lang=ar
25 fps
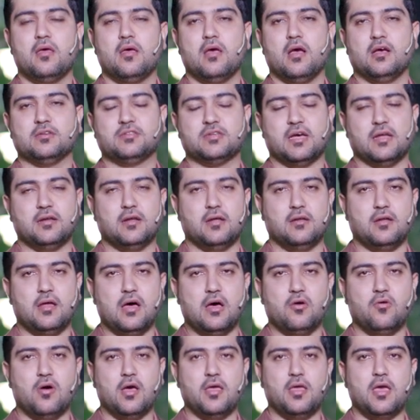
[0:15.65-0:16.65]
اسعد
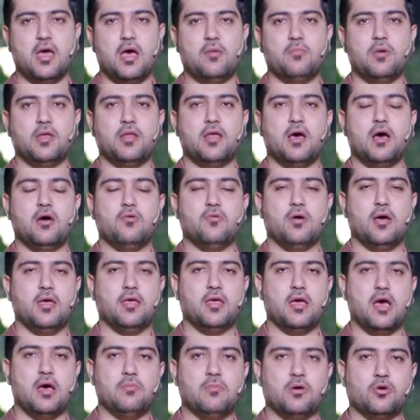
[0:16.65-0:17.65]
الله ايامنا
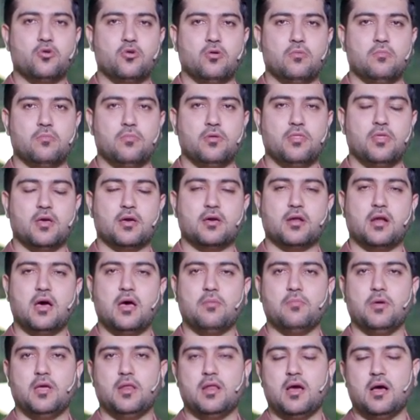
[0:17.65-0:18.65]
وايامكم
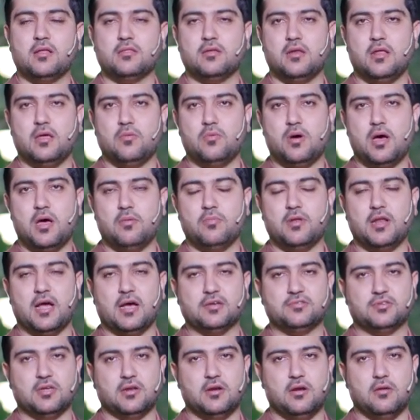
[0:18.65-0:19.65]
بذكرى ميلاد الامام
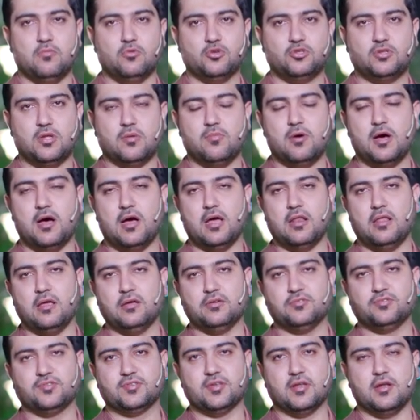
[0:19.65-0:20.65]
الحسن المجتبى
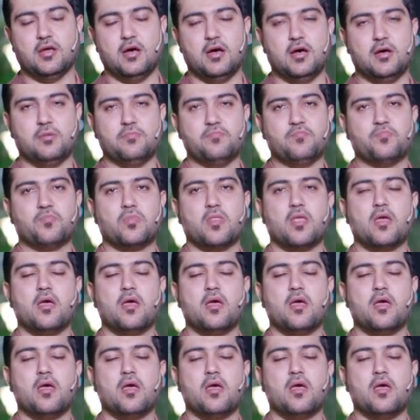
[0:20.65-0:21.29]
عليه السلام.